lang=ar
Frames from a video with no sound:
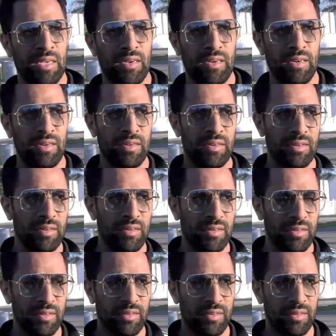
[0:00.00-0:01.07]

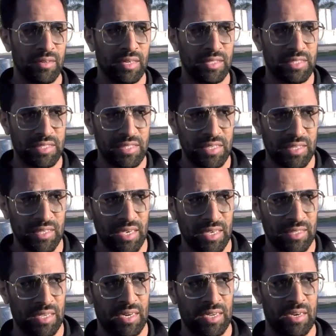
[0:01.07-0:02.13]
آه، السيد
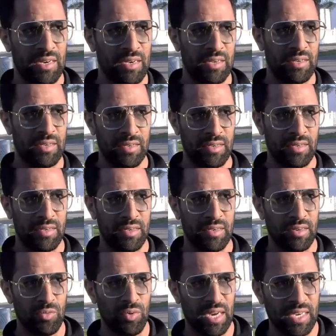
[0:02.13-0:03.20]
هذا
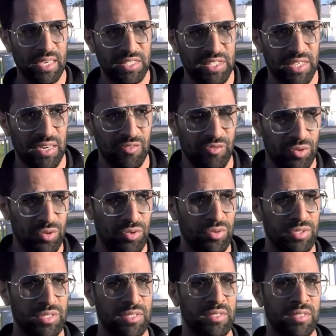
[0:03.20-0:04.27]
راه ولا كيتيري
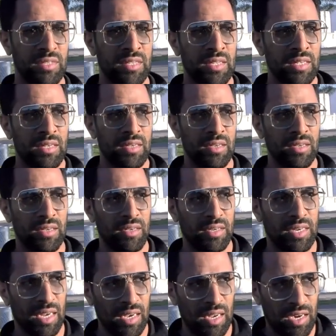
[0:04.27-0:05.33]
الفلوس آه،
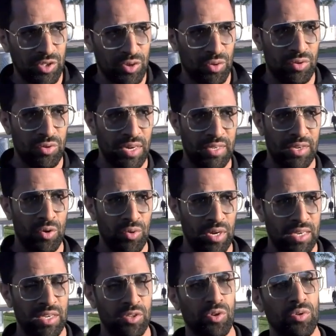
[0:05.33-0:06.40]
كنلاحظوا انه
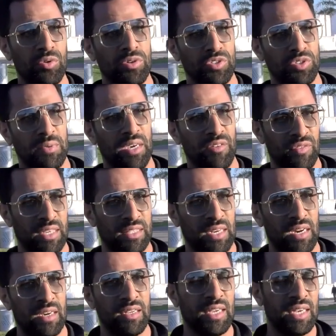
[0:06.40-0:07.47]
ولا كيدخل ويخرج معايا في
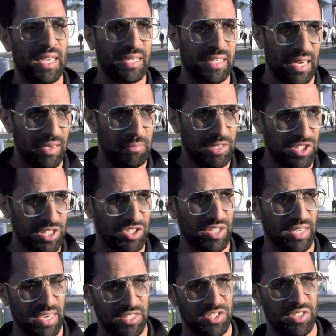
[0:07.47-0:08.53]
الهضره الغد ليه ما جاتش
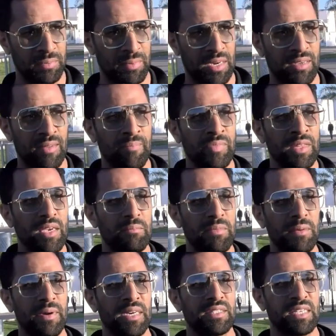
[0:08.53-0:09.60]
الكاتبه
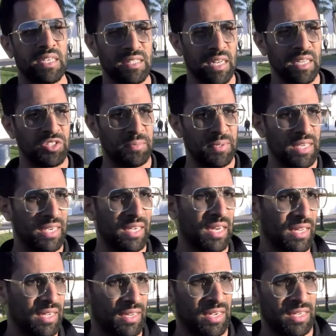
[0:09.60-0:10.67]
من بعد اتصلت بيا
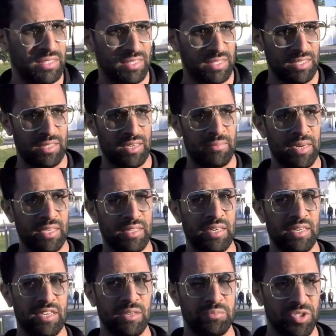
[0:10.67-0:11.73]
قالت لي راه هذا السيد راه بغى
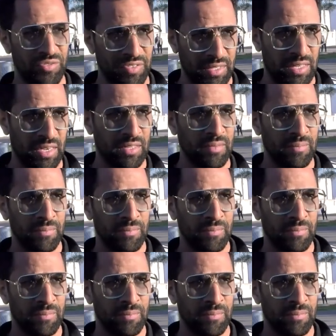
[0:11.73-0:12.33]
يدير كبش فيدا